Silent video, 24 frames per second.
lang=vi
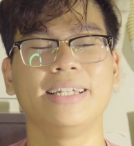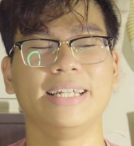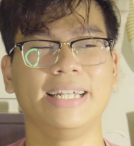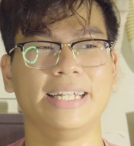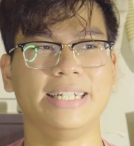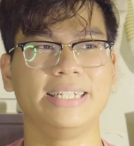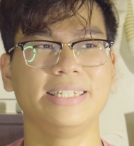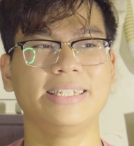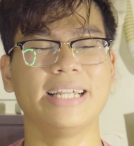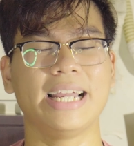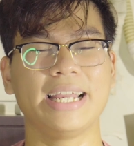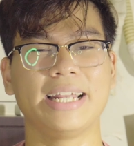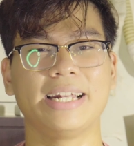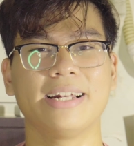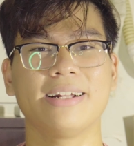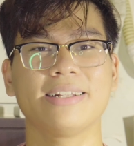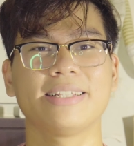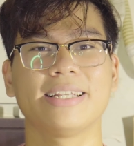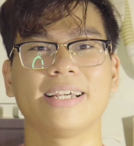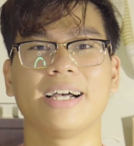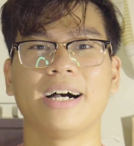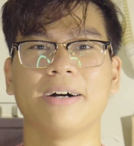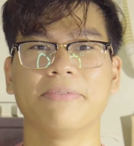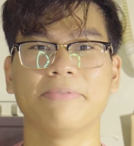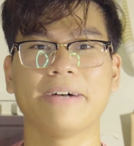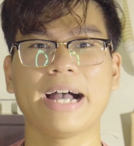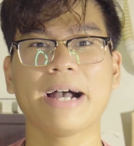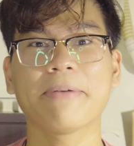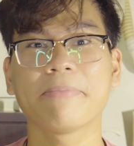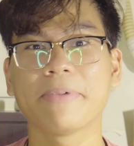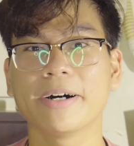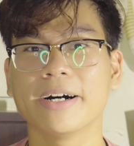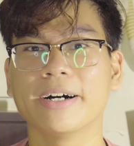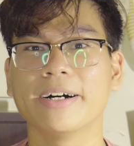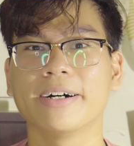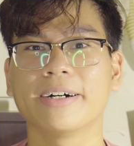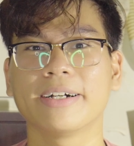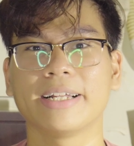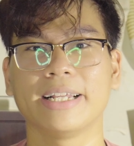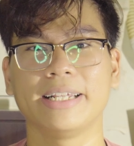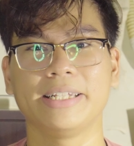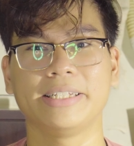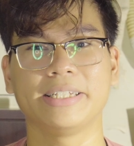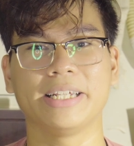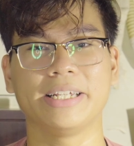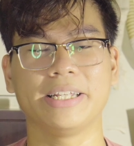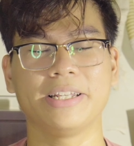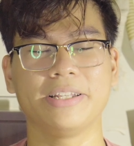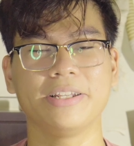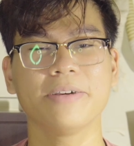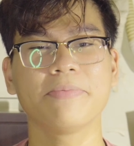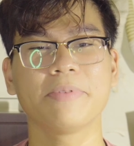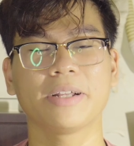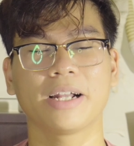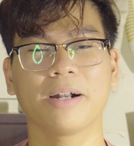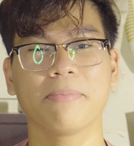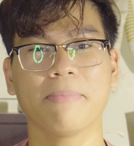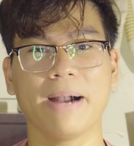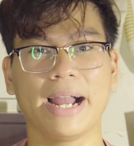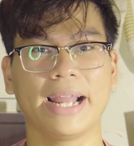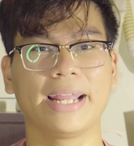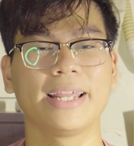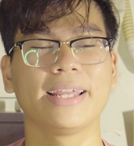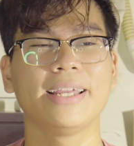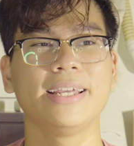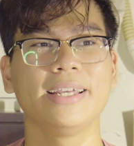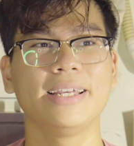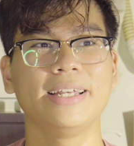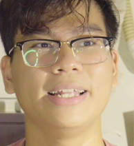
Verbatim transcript: Thì như vậy nó sẽ hợp pháp hơn, thì sẽ giúp cho các bạn.